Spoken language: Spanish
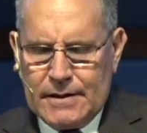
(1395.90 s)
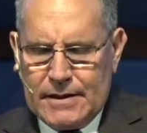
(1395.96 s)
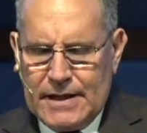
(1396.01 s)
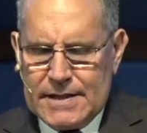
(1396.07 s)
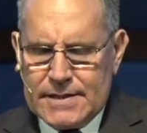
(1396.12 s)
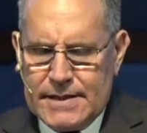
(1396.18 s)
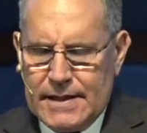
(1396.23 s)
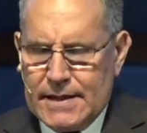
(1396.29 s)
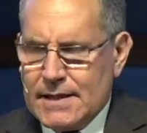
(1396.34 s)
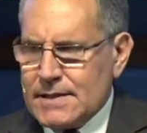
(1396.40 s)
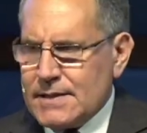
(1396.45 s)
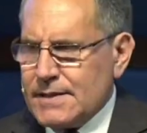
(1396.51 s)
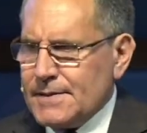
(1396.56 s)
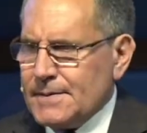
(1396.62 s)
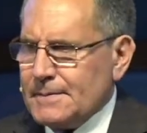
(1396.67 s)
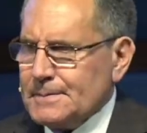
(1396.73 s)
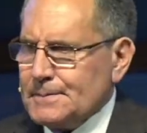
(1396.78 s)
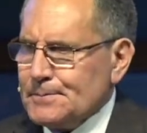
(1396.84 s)
Tres
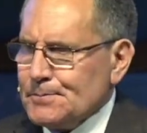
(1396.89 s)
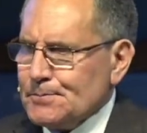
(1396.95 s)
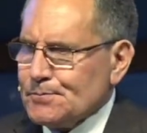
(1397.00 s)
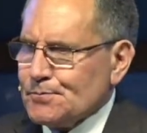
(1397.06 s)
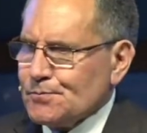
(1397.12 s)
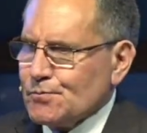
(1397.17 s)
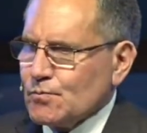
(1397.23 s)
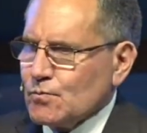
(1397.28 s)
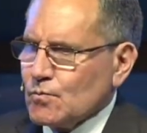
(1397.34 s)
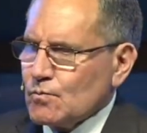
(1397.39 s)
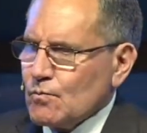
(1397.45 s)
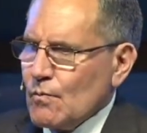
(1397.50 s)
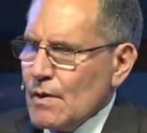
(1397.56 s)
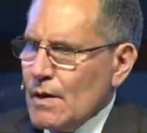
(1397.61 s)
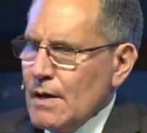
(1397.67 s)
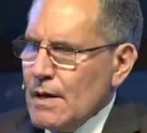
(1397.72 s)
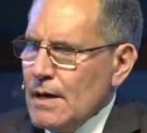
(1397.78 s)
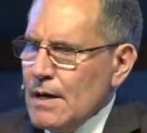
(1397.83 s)
citas.
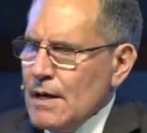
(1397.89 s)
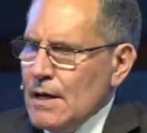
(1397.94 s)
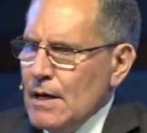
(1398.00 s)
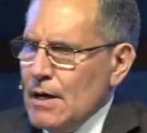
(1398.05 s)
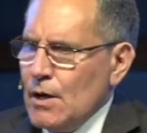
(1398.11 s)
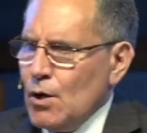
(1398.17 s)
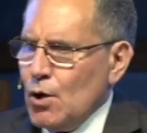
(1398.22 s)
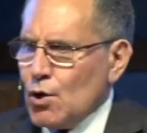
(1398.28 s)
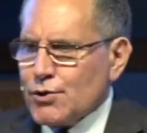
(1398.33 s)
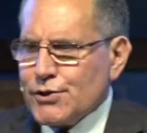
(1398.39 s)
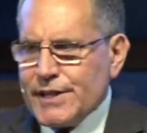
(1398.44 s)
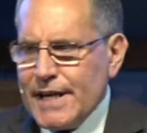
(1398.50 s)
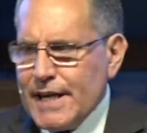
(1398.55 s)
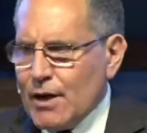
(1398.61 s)
Los